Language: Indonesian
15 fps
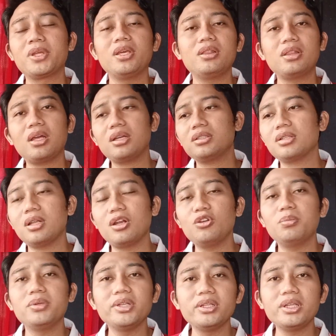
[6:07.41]
kita
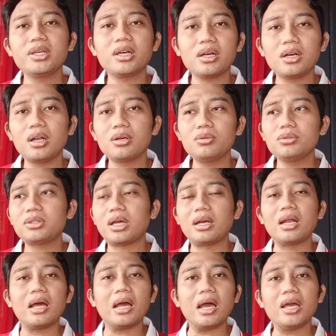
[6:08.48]
selalu menyanyikan lagu
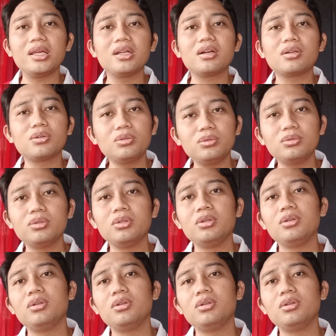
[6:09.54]
Tanah Airku.